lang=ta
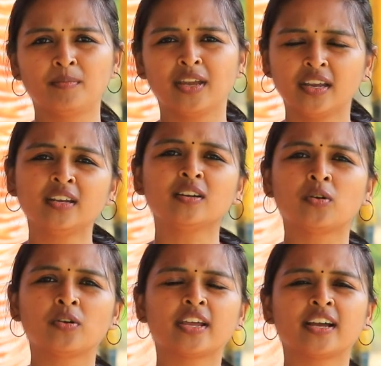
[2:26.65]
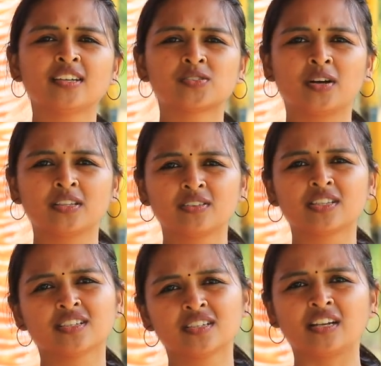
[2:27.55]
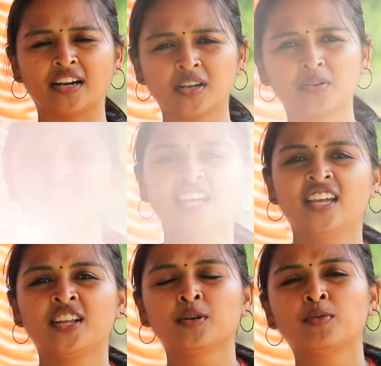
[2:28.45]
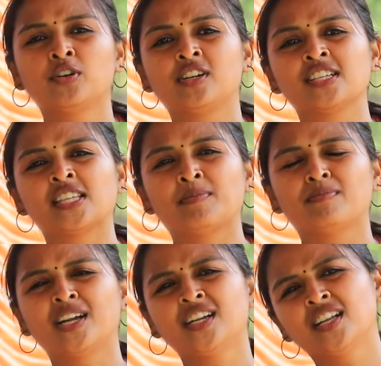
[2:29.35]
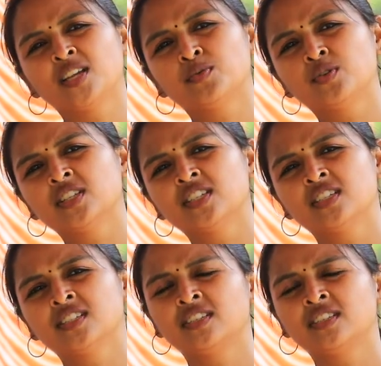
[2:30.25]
மெயின் கோரிக்கை ஸோ அது வந்து நடக்கணும் ஏறு போட்டு செம்மண்ணை உழுது